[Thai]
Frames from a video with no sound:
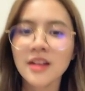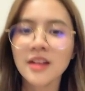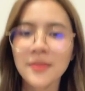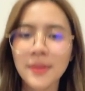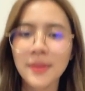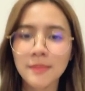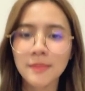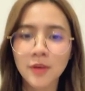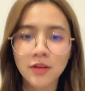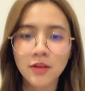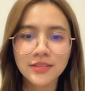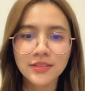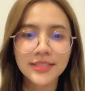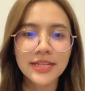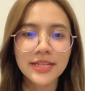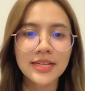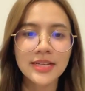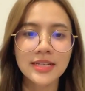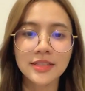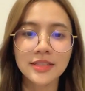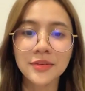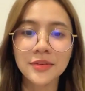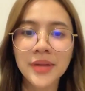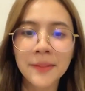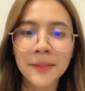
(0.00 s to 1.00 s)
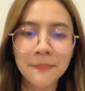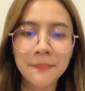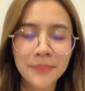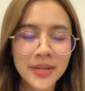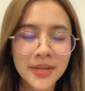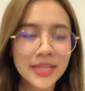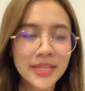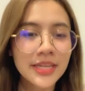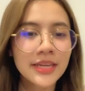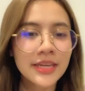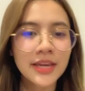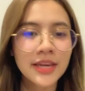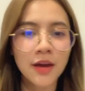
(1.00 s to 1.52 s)
นก็แบบลองเสนอทริป ไป
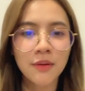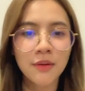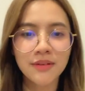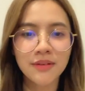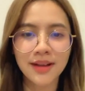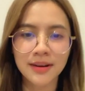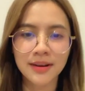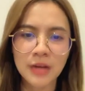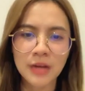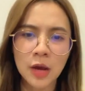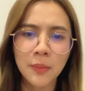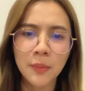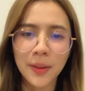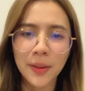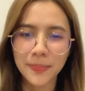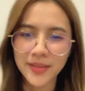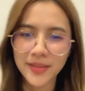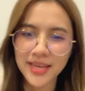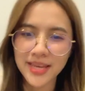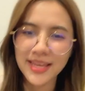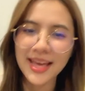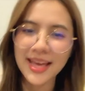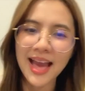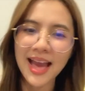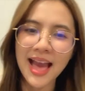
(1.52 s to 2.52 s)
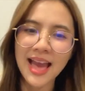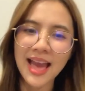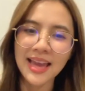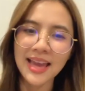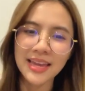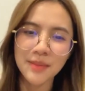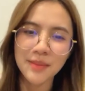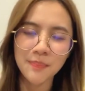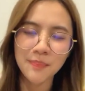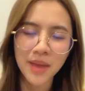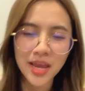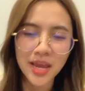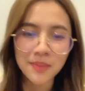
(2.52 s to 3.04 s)
เที่ยวกันเอาแบบใก
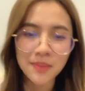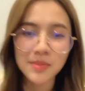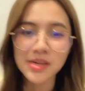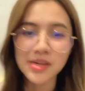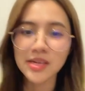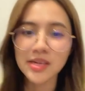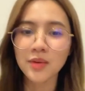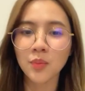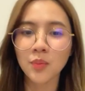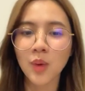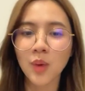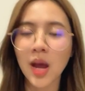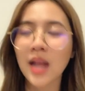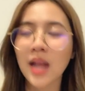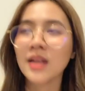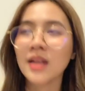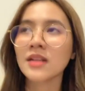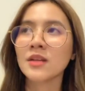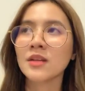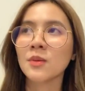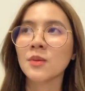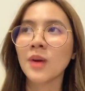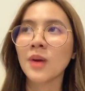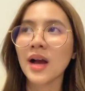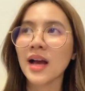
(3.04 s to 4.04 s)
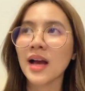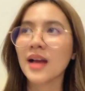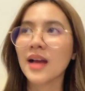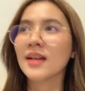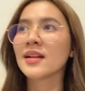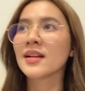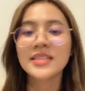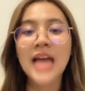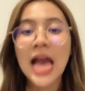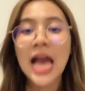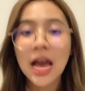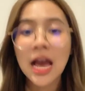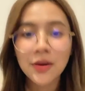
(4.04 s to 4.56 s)
ล้ๆ ไปไม่กี่วันหรือว่า
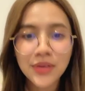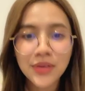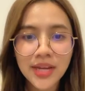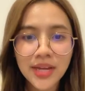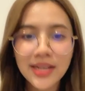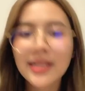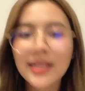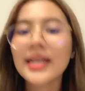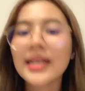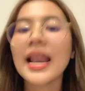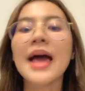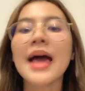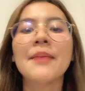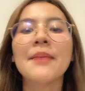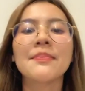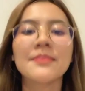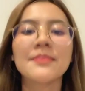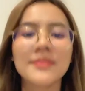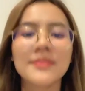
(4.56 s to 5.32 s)
เช้าเย็นกลับ